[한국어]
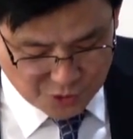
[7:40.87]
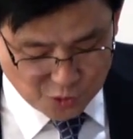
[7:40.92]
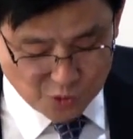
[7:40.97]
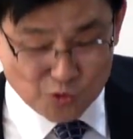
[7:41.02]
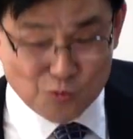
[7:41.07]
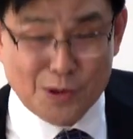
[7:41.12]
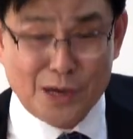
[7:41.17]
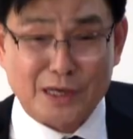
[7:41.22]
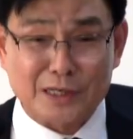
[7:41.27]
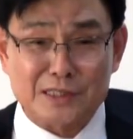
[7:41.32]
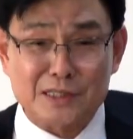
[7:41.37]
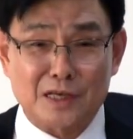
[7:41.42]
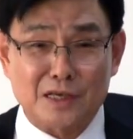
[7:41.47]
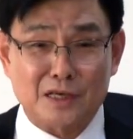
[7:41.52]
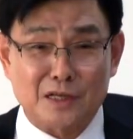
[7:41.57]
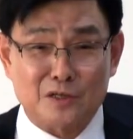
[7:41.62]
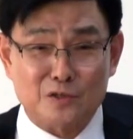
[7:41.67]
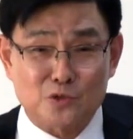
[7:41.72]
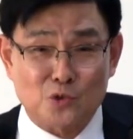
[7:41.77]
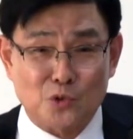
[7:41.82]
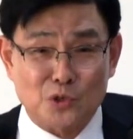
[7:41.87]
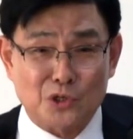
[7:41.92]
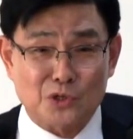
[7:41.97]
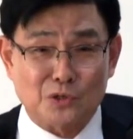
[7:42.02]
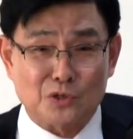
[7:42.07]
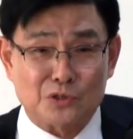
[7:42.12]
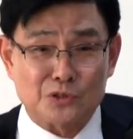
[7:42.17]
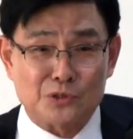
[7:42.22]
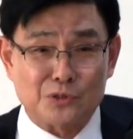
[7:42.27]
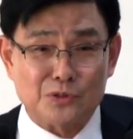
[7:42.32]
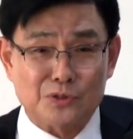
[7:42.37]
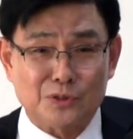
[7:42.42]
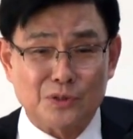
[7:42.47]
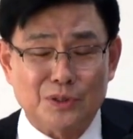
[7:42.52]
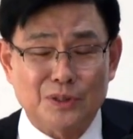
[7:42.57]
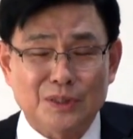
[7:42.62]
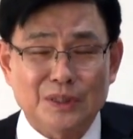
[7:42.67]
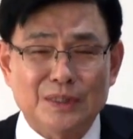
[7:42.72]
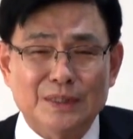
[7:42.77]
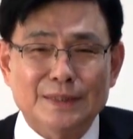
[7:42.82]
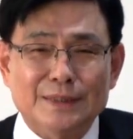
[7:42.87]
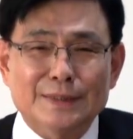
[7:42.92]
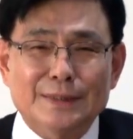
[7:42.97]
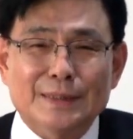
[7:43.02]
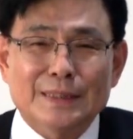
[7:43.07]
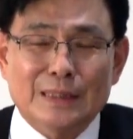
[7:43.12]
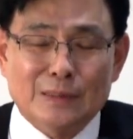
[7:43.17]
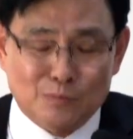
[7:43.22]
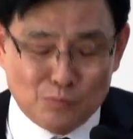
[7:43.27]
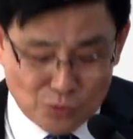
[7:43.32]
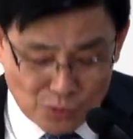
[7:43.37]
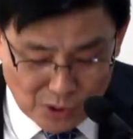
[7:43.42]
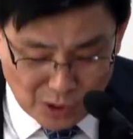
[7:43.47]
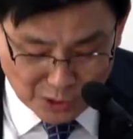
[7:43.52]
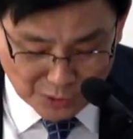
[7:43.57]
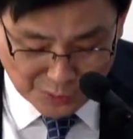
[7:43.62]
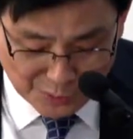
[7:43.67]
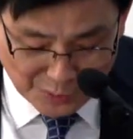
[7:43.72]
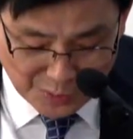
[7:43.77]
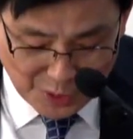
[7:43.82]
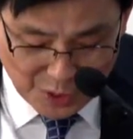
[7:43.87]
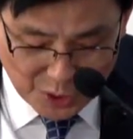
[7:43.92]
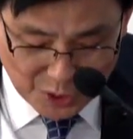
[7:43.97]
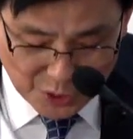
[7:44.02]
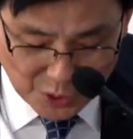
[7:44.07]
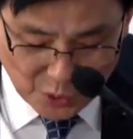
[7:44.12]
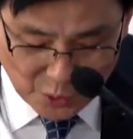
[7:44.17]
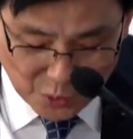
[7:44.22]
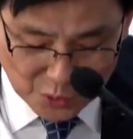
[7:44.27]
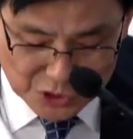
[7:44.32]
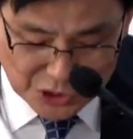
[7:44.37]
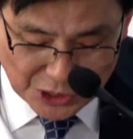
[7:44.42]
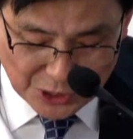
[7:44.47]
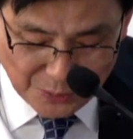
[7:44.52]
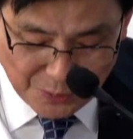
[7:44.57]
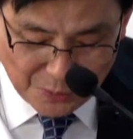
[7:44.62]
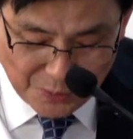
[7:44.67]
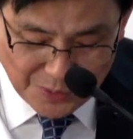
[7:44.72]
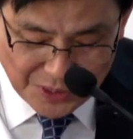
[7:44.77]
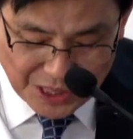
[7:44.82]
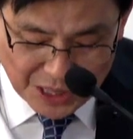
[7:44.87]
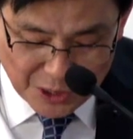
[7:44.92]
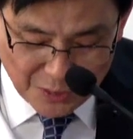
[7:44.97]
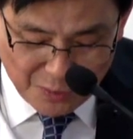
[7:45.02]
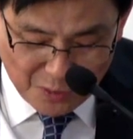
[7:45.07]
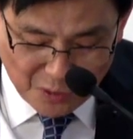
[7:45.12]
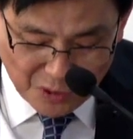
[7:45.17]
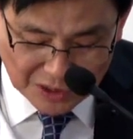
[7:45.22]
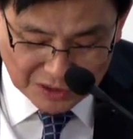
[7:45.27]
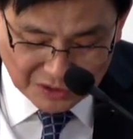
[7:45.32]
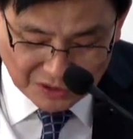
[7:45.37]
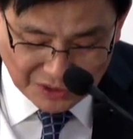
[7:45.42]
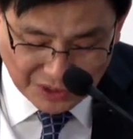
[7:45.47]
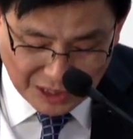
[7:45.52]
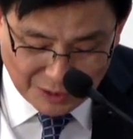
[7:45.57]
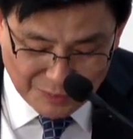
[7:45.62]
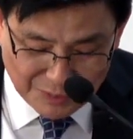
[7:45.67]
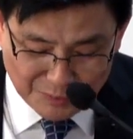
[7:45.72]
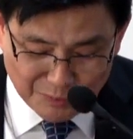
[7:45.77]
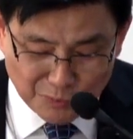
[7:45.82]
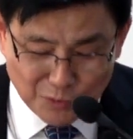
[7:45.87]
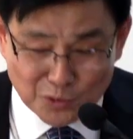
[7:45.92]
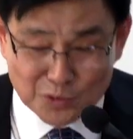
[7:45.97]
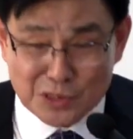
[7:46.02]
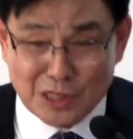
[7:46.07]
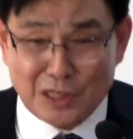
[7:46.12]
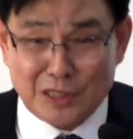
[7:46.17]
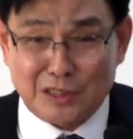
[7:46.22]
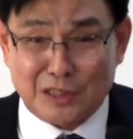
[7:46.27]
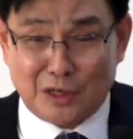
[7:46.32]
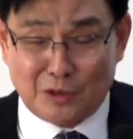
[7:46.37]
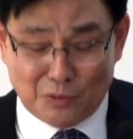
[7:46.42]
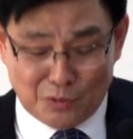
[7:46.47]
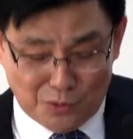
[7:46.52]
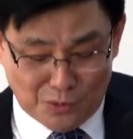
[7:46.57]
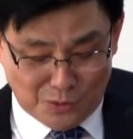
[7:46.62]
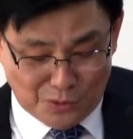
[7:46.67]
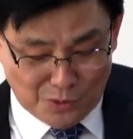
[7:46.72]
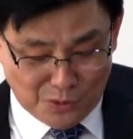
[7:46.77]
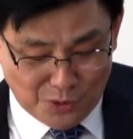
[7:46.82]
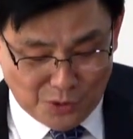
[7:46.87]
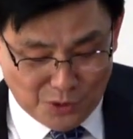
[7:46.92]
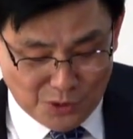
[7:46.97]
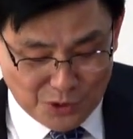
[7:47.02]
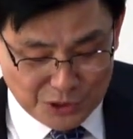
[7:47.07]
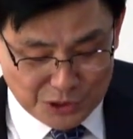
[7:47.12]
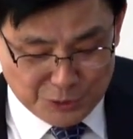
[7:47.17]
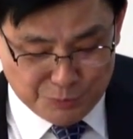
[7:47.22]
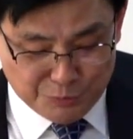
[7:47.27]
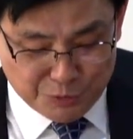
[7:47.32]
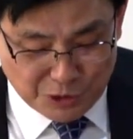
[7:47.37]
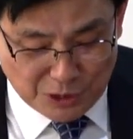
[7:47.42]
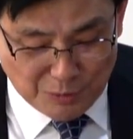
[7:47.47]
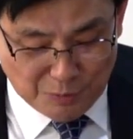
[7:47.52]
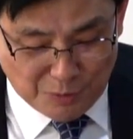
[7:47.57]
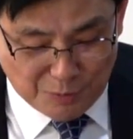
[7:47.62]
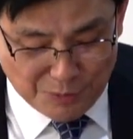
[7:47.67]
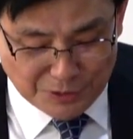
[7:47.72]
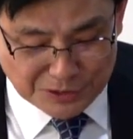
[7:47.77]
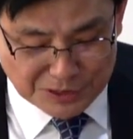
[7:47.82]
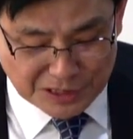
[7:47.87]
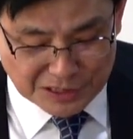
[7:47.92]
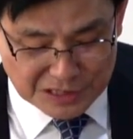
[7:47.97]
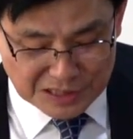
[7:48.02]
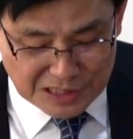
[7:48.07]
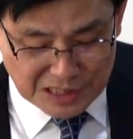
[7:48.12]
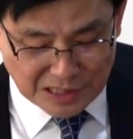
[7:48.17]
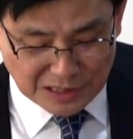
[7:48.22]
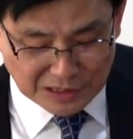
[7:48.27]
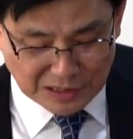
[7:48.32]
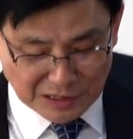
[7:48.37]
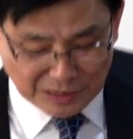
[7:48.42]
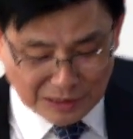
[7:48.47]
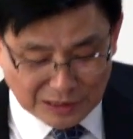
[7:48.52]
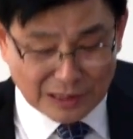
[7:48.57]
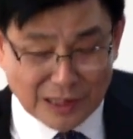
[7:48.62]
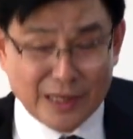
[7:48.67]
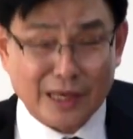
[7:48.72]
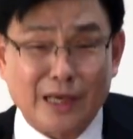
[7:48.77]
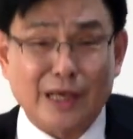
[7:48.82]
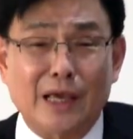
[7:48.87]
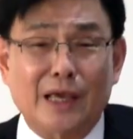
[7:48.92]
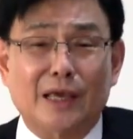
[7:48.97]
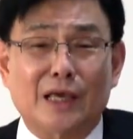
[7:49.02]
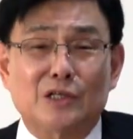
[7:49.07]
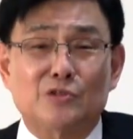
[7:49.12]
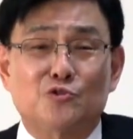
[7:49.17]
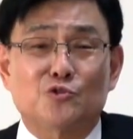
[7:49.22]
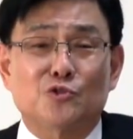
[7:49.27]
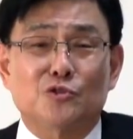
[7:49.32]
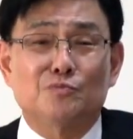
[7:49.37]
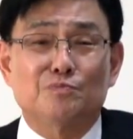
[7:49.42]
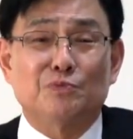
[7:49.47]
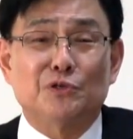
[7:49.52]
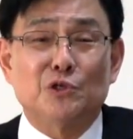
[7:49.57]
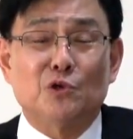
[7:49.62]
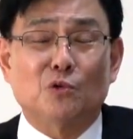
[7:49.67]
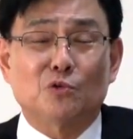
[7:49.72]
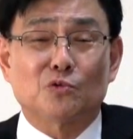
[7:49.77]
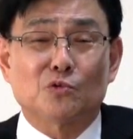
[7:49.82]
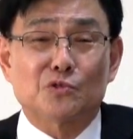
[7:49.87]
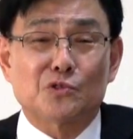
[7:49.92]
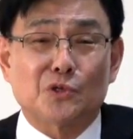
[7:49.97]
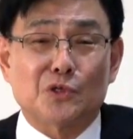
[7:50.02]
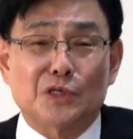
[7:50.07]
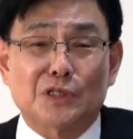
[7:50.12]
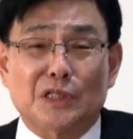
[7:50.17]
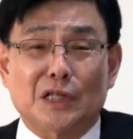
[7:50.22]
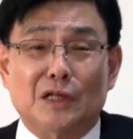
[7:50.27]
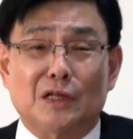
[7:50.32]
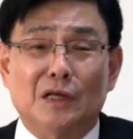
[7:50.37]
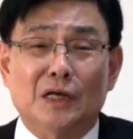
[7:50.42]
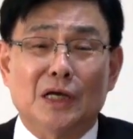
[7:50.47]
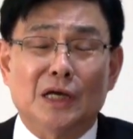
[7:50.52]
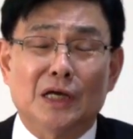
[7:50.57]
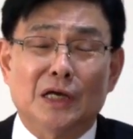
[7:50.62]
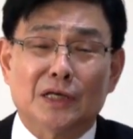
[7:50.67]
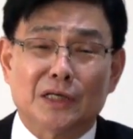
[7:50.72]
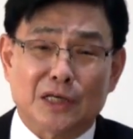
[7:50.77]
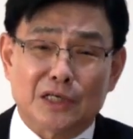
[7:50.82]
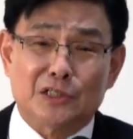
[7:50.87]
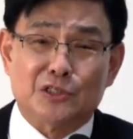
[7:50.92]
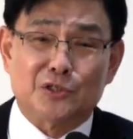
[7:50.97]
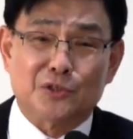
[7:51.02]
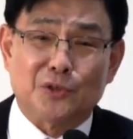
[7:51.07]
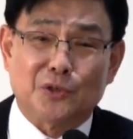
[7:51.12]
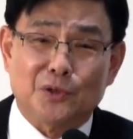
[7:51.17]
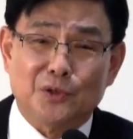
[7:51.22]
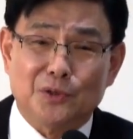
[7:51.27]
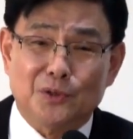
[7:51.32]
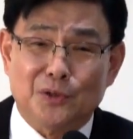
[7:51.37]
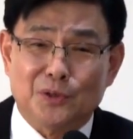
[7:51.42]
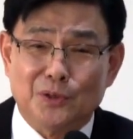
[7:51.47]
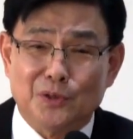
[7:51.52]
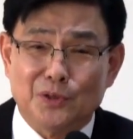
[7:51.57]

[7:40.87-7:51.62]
900세계를 속인 거죠. 물론 여기 5절에 보면 에복과 트라빈도 사야 되고 10절에 보면 제사장에게 주는 비용도 써야 되겠죠.